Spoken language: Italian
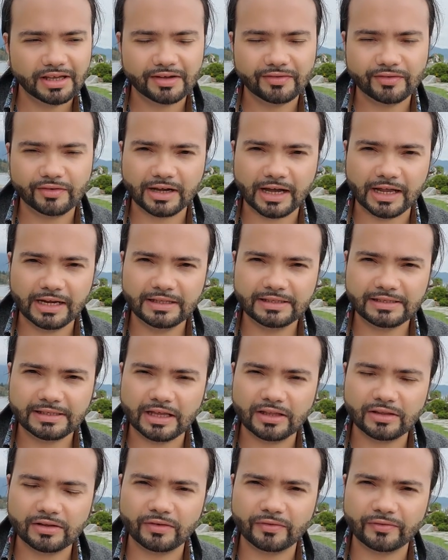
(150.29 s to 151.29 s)

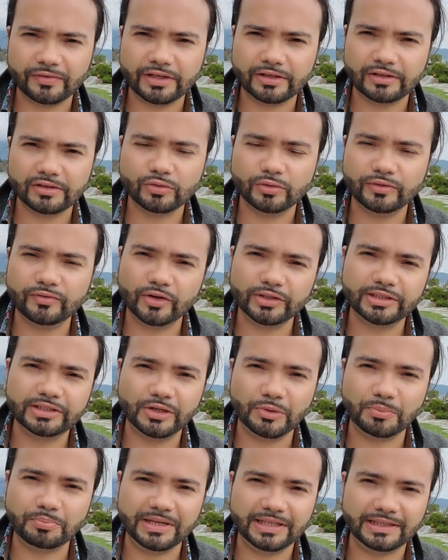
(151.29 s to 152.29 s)
focalizzandovi sui
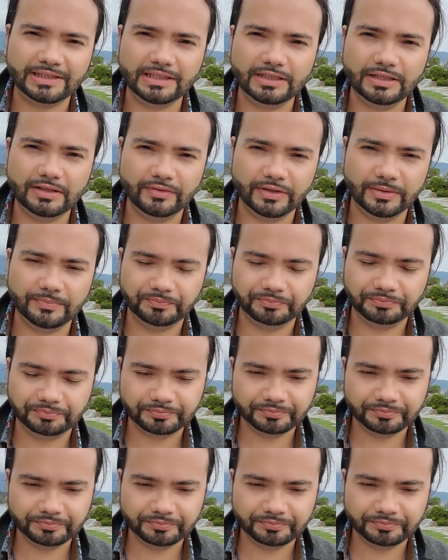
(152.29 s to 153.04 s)
vostri obiettivi,